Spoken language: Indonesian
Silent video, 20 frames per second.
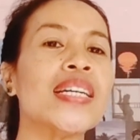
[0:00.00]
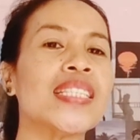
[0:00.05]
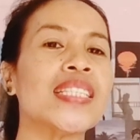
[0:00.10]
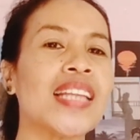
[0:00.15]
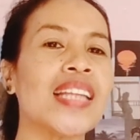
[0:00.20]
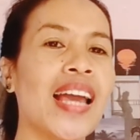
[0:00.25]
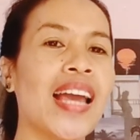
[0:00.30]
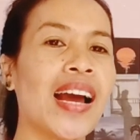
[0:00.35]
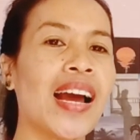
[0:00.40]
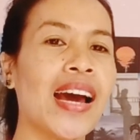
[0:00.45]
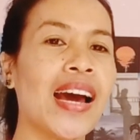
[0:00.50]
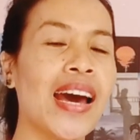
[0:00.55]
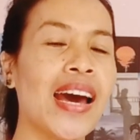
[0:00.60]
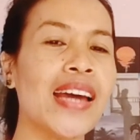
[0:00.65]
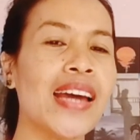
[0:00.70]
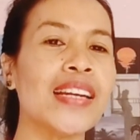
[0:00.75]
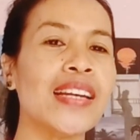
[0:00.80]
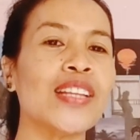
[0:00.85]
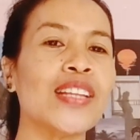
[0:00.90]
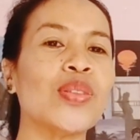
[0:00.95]

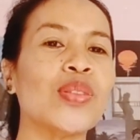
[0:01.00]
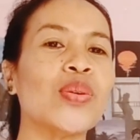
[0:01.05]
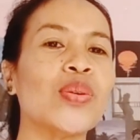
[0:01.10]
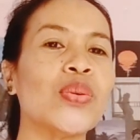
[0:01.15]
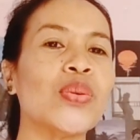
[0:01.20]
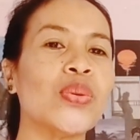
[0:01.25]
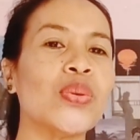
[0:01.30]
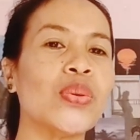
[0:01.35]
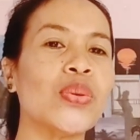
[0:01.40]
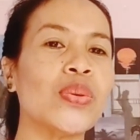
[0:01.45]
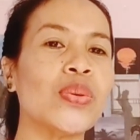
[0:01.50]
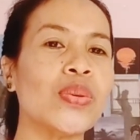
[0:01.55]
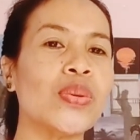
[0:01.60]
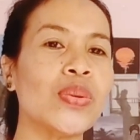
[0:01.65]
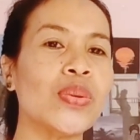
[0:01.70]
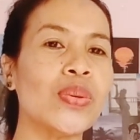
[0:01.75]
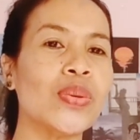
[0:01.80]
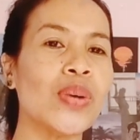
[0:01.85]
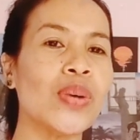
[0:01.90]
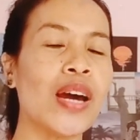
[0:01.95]
silahkan ditunggu
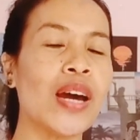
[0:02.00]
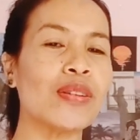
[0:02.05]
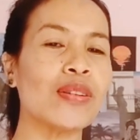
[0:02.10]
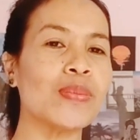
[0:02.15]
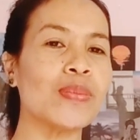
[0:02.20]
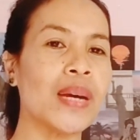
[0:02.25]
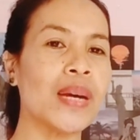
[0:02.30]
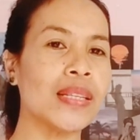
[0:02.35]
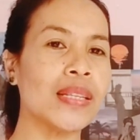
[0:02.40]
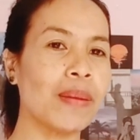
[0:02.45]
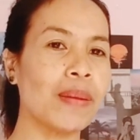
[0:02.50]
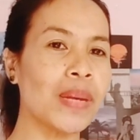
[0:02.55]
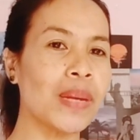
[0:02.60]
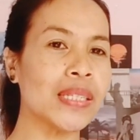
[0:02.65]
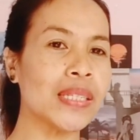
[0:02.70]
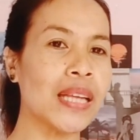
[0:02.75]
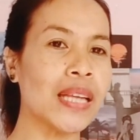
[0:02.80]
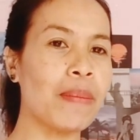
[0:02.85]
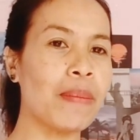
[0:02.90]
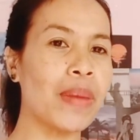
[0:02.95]
dulu, harus banyak
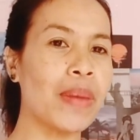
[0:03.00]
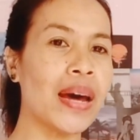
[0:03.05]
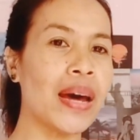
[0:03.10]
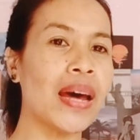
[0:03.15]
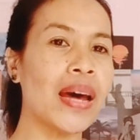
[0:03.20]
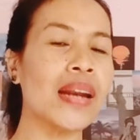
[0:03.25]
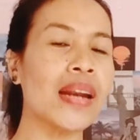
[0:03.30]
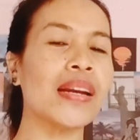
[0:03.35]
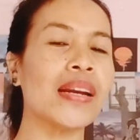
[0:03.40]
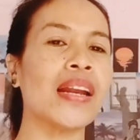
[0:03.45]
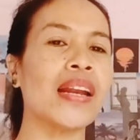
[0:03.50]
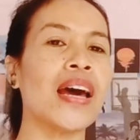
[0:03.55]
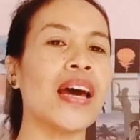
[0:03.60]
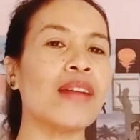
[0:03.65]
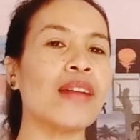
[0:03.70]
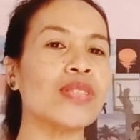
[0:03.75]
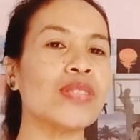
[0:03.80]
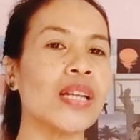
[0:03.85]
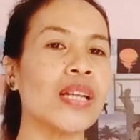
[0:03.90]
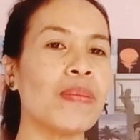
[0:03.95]
bersabar dan
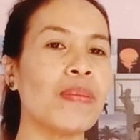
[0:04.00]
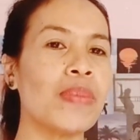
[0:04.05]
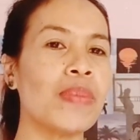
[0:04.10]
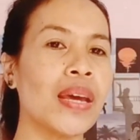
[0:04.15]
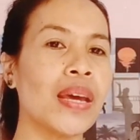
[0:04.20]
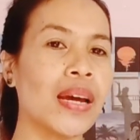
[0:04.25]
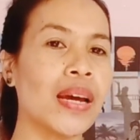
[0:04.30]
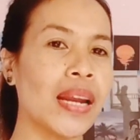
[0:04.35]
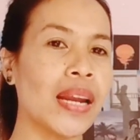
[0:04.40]
harus lebih